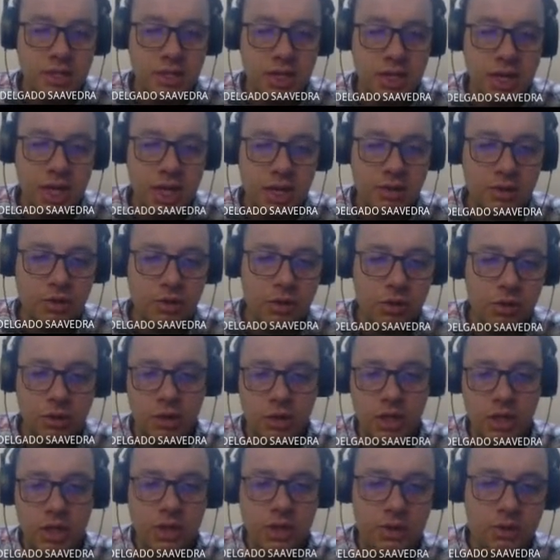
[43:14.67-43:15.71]
react
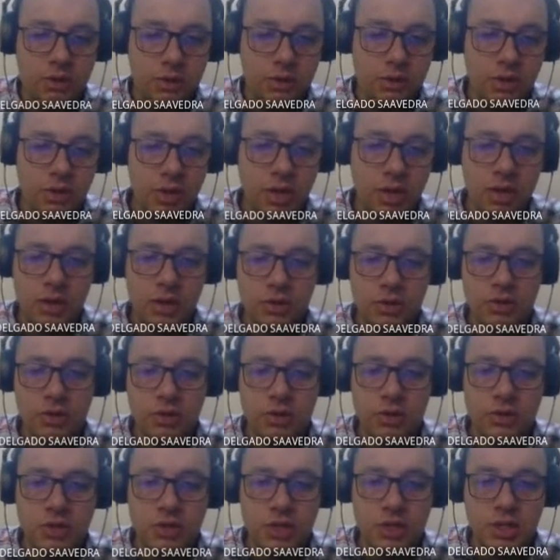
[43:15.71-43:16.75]
only
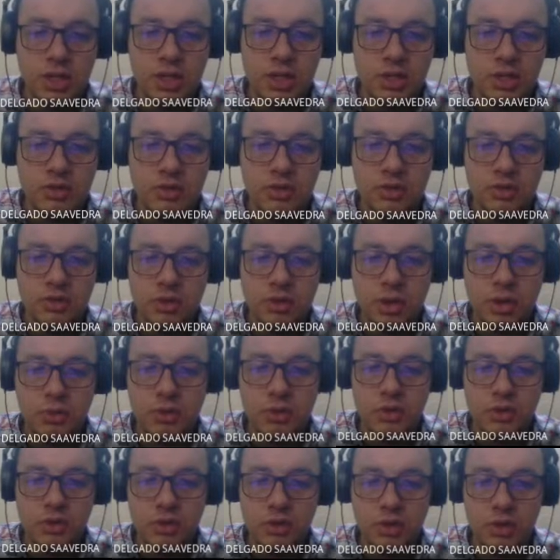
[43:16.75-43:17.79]
entonces listo
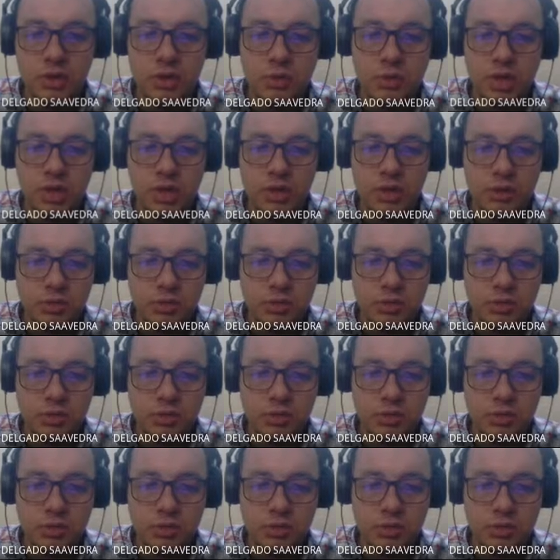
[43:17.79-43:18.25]
repositorio médico